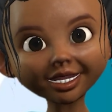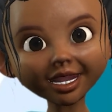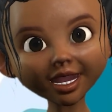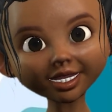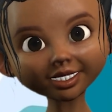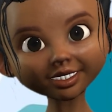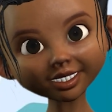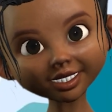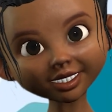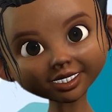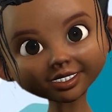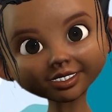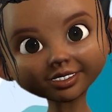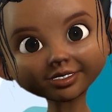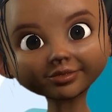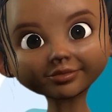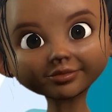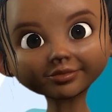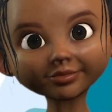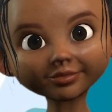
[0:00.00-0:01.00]
pas travailler
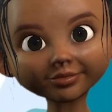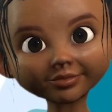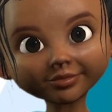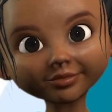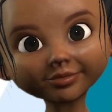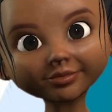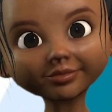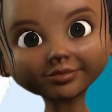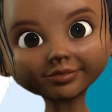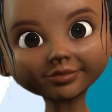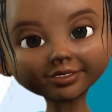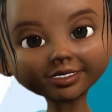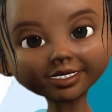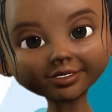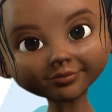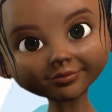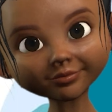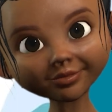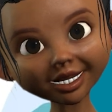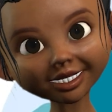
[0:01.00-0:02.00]
et
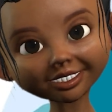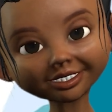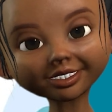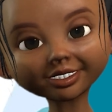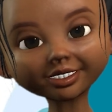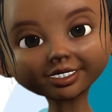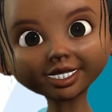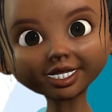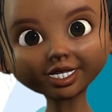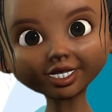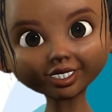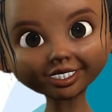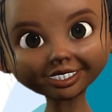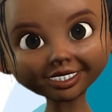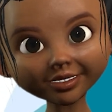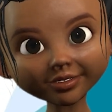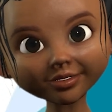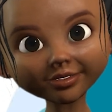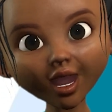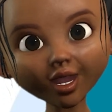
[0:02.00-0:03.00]
qui n'aime pas nettoyer
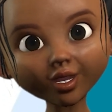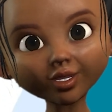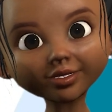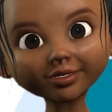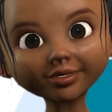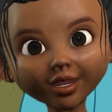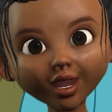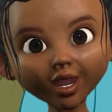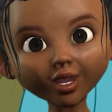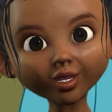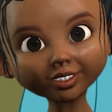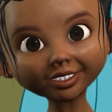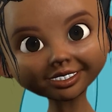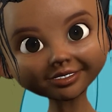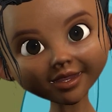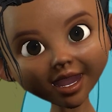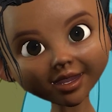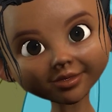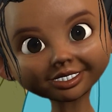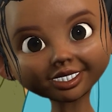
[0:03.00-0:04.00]
ou ranger
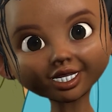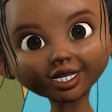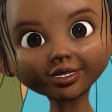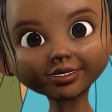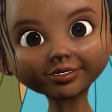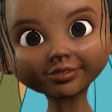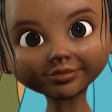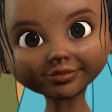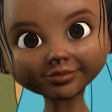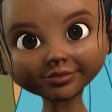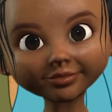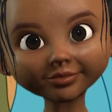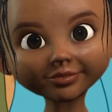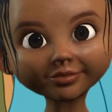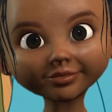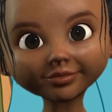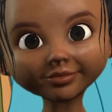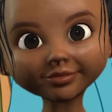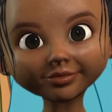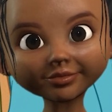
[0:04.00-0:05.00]
sa maison.
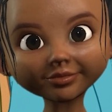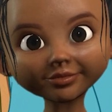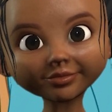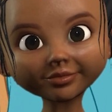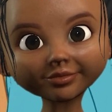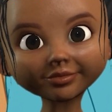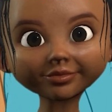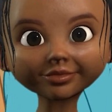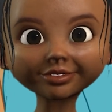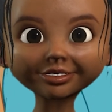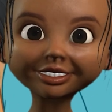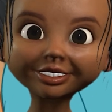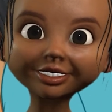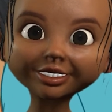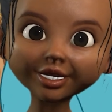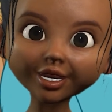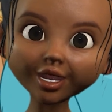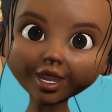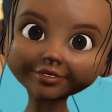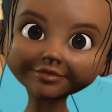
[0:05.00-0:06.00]
Et
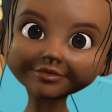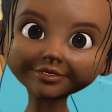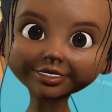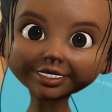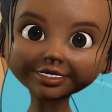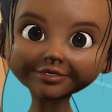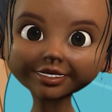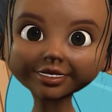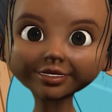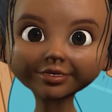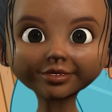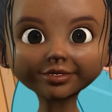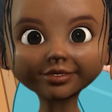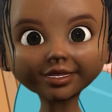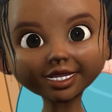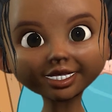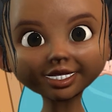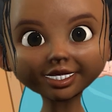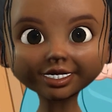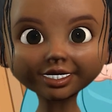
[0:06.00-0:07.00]
lorsqu'elle le fait,
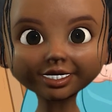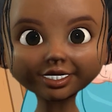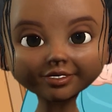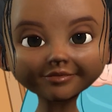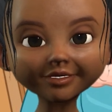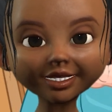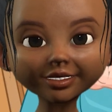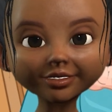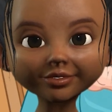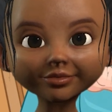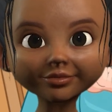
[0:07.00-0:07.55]
elle le fait